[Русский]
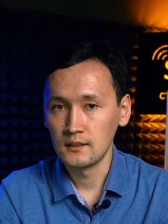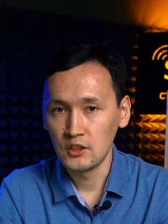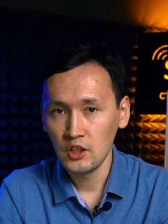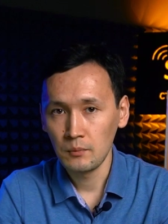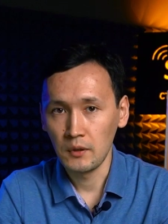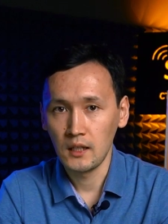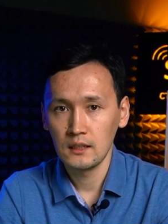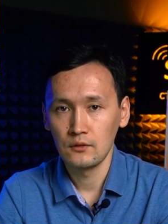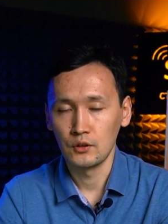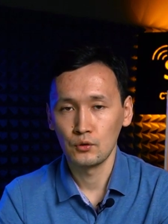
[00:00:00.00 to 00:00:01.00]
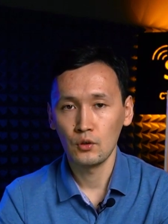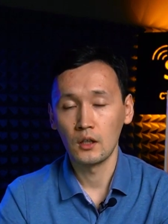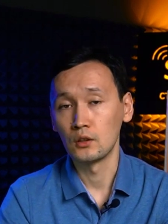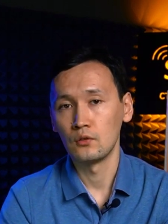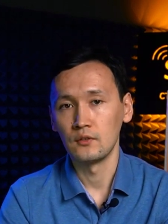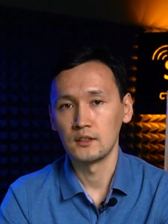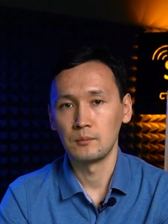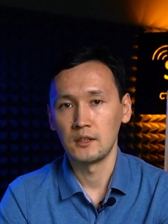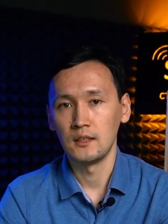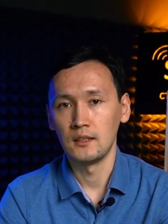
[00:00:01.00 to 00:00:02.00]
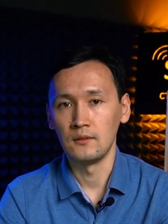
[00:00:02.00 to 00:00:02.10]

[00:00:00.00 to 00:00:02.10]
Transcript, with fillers: значение показывает, сколько готовы заплатить